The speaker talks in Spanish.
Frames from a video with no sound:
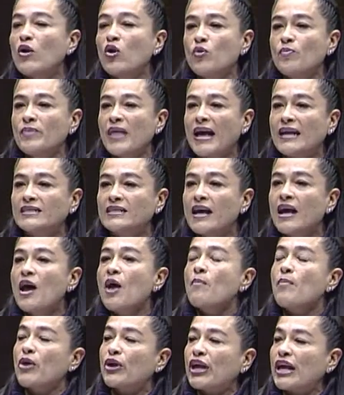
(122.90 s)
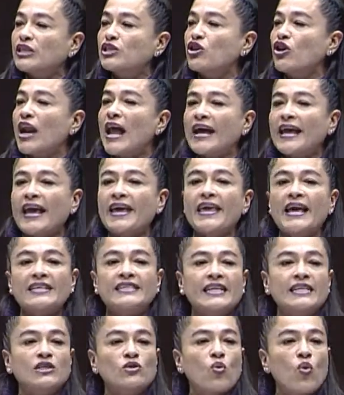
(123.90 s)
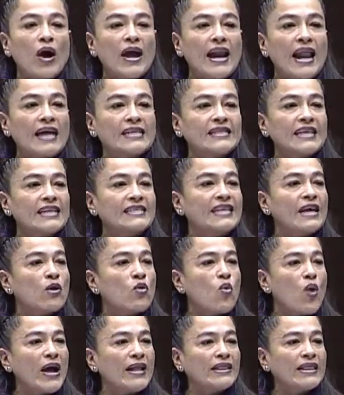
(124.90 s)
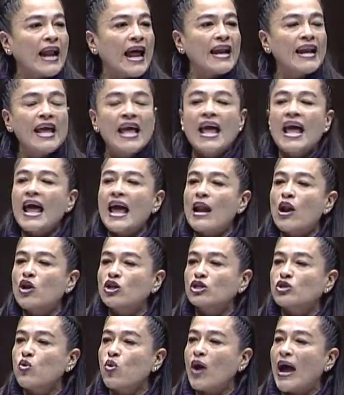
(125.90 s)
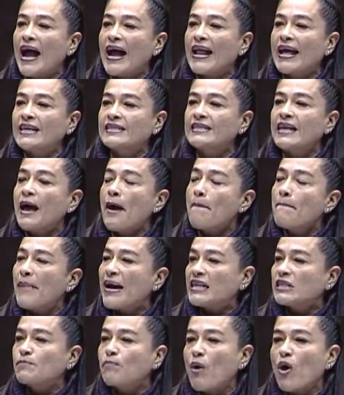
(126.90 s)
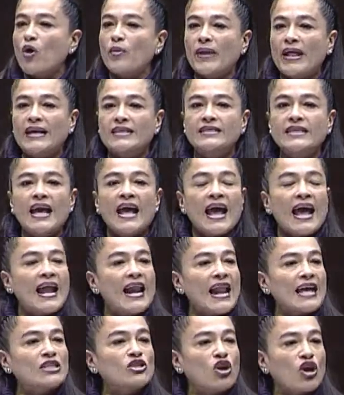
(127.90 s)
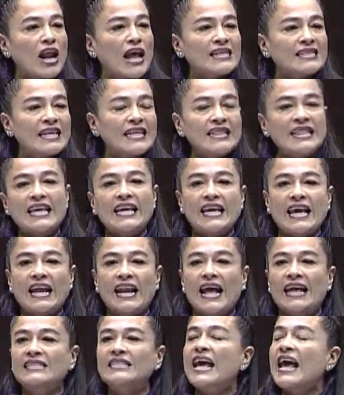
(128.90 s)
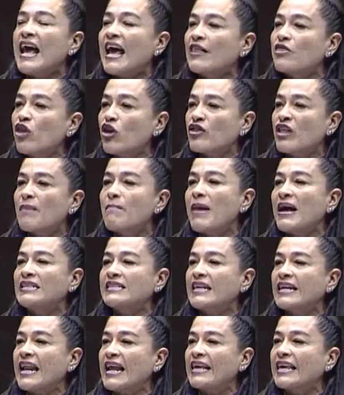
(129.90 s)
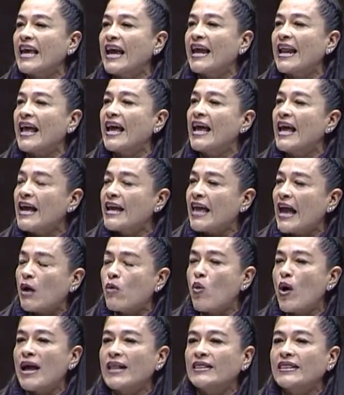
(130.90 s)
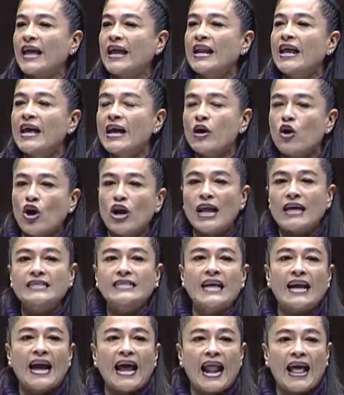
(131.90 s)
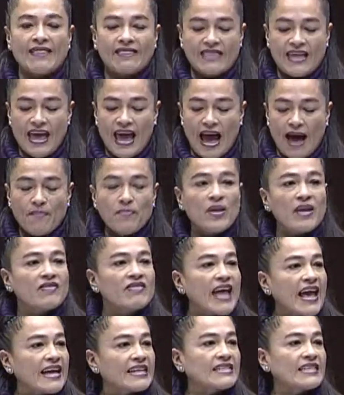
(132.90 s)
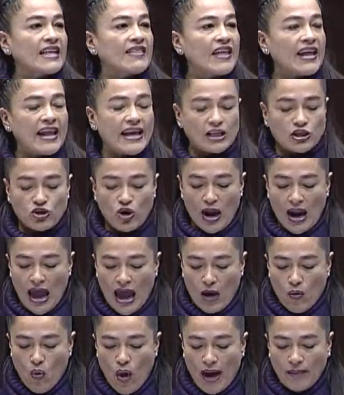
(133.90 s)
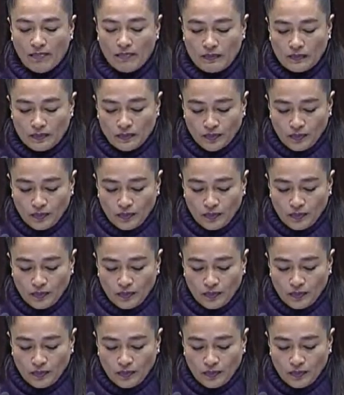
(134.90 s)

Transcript: o alumnas, porque son aquellas escuelas que se encuentran en los lugares más pobres, en las zonas indígenas, en donde más se requiere que cuenten con esta garantía de este derecho al agua.